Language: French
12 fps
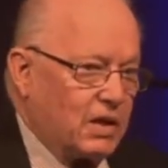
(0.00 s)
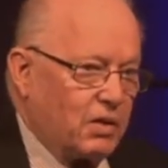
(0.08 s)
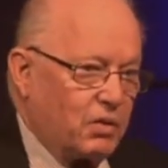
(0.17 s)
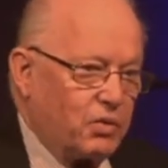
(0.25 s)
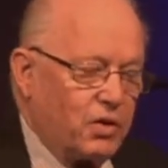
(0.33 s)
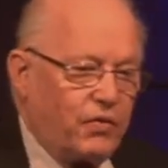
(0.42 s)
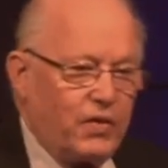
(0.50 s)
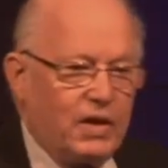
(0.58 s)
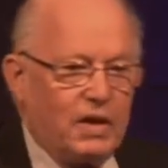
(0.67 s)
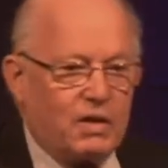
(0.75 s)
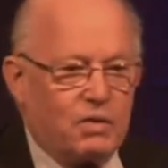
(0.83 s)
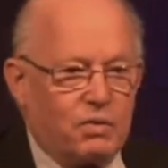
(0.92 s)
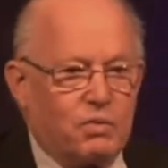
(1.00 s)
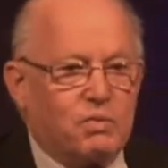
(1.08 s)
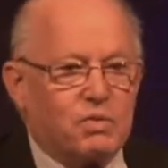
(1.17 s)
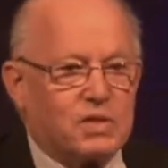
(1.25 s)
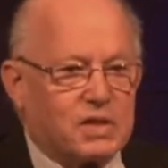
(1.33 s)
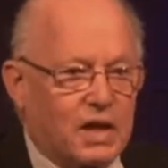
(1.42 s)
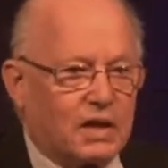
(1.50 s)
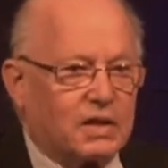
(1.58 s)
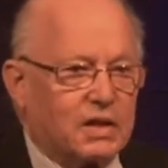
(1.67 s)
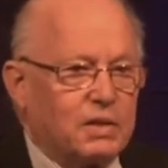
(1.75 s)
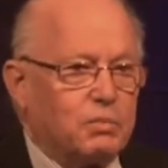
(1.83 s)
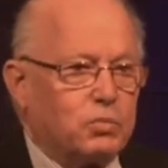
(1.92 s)
On a fait un
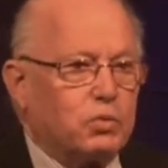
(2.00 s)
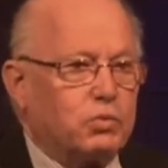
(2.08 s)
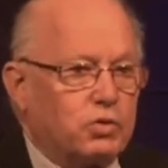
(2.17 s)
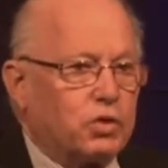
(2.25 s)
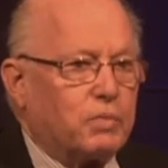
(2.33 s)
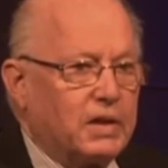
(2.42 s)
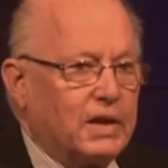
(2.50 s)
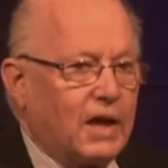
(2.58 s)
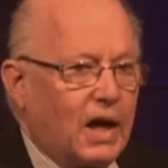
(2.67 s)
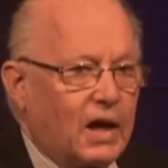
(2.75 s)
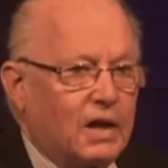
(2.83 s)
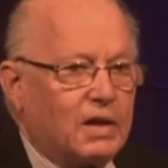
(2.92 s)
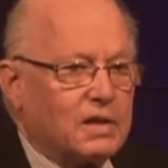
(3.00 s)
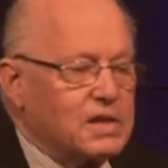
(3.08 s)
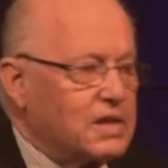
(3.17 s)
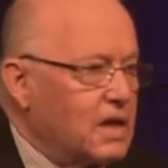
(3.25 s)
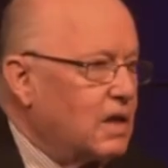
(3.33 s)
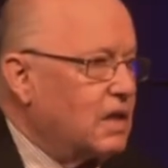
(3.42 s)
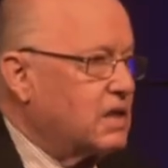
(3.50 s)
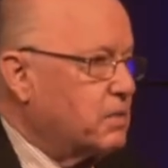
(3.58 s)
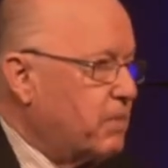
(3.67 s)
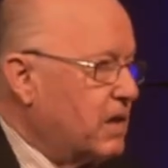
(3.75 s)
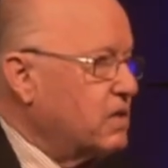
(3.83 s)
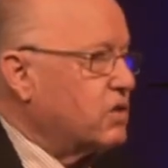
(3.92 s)
sacré bout de chemin en
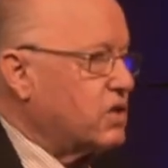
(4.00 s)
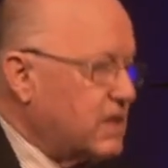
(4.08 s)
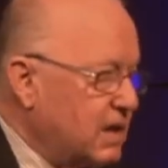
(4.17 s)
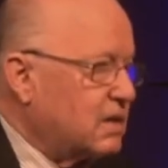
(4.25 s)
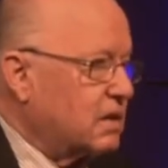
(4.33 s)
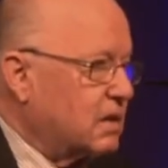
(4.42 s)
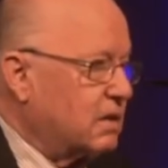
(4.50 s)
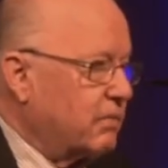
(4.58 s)
l'espace de 50 ans.